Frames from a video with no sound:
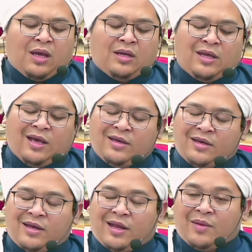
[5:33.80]

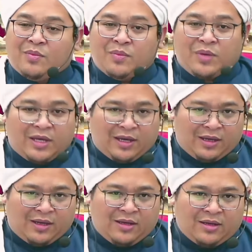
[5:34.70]
li'annal
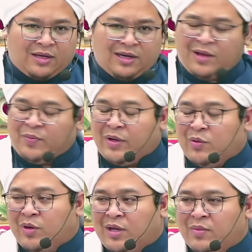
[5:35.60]
anbiya kenapa
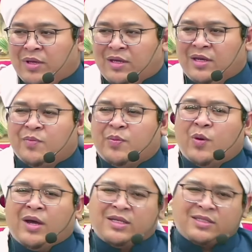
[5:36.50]
ulama ini
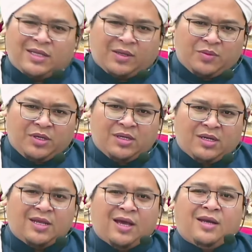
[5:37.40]
pewaris nabi
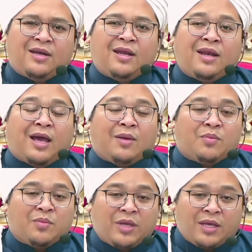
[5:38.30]
li'annal
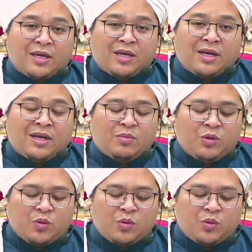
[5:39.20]
anbiya lam